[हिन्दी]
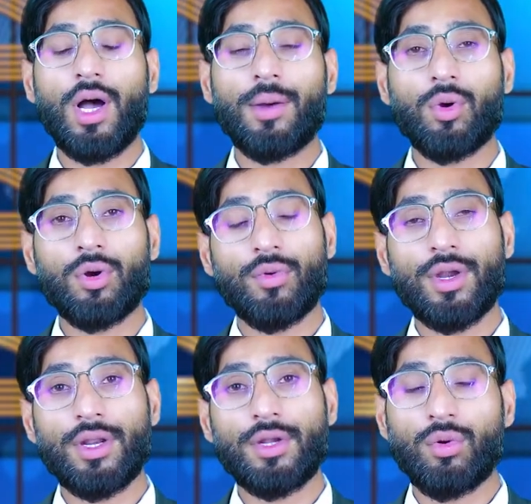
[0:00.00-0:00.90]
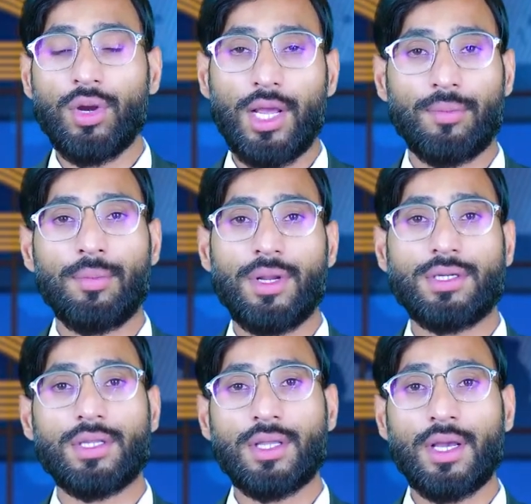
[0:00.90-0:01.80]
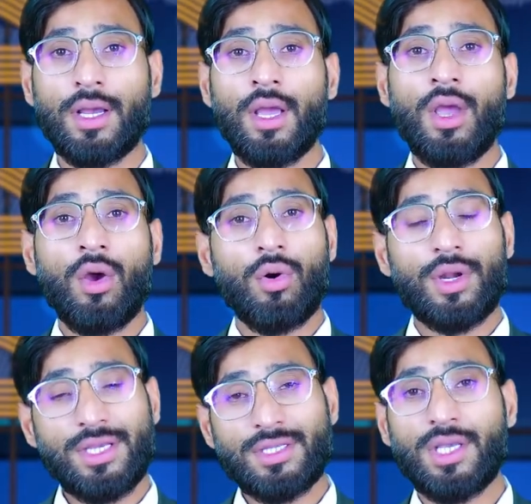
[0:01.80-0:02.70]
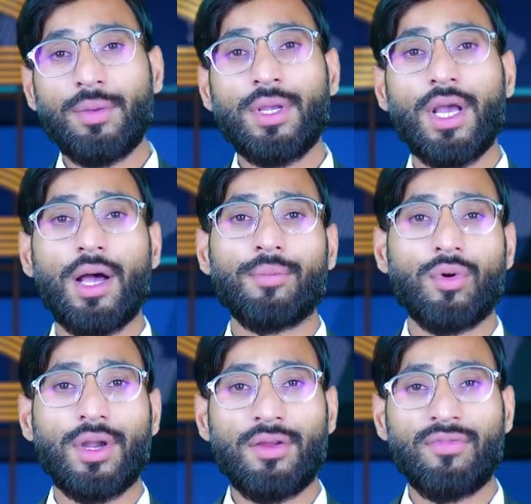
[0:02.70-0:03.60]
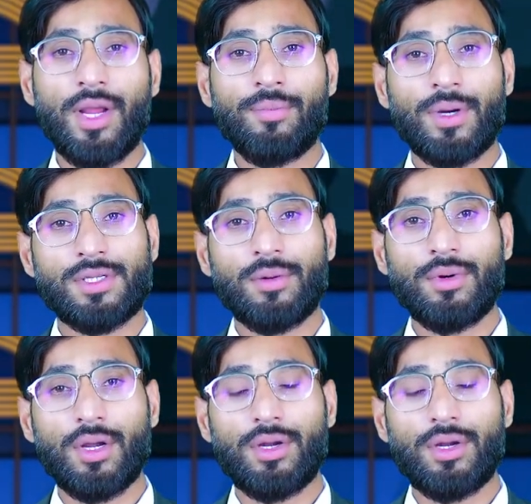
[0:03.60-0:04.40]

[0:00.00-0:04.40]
आपको 22 लैख में मिल जाता है और इसकी भी आप 25 परसेंट